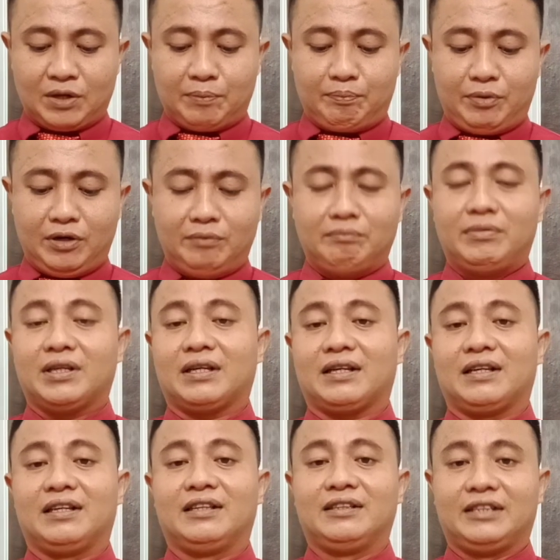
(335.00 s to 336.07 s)

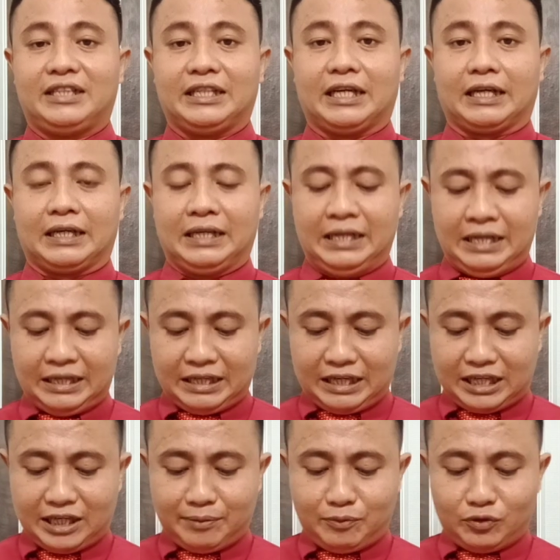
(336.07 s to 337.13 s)
pemberhentian. Nah
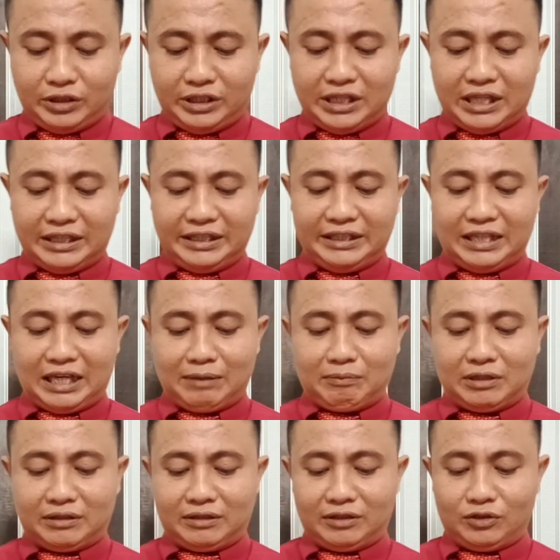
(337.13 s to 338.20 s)
kemudian di dalam
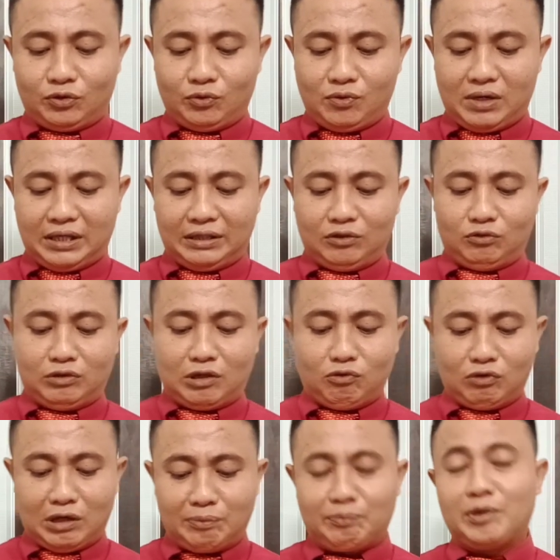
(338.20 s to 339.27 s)
ketentuan
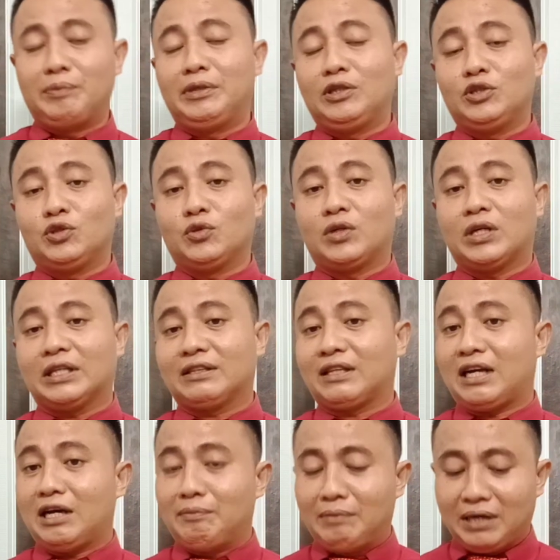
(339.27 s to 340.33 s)
Undang-Undang Pemilu juga
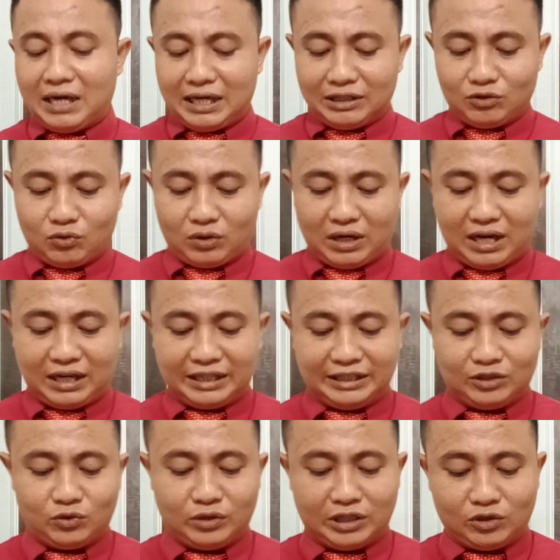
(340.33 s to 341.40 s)
telah mengatur hal
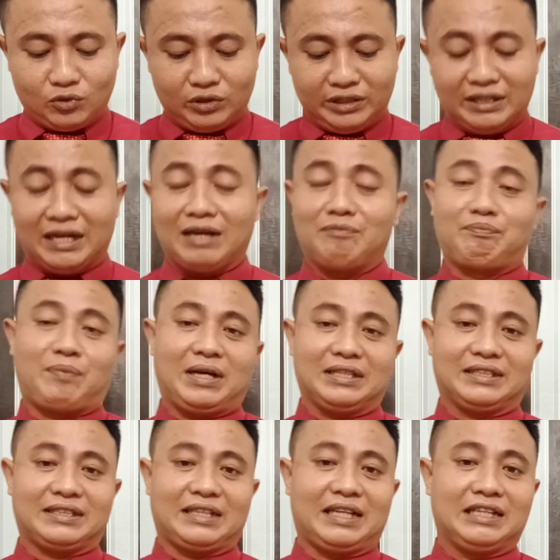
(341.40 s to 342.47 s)
itu yaitu di dalam
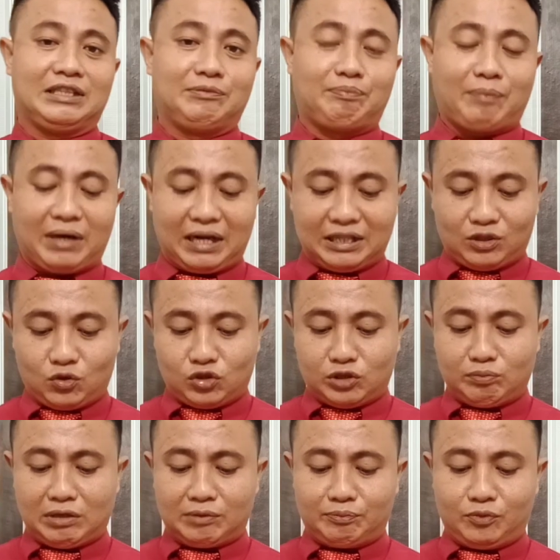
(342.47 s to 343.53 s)
pasal
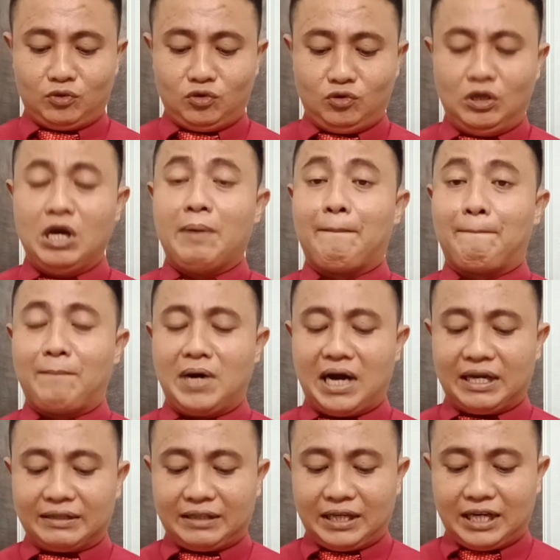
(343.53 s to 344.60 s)
490
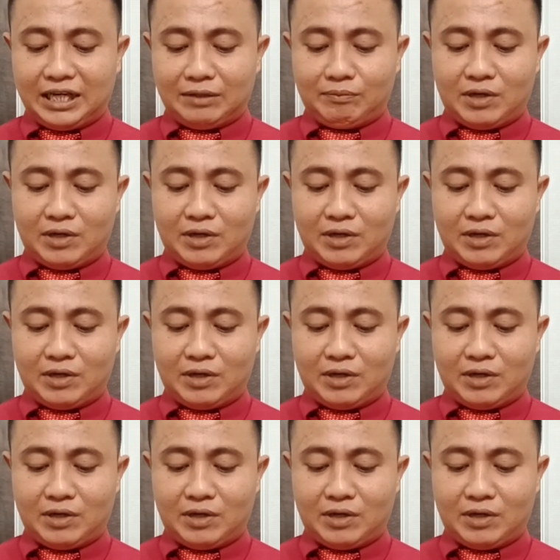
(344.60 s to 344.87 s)
mengatakan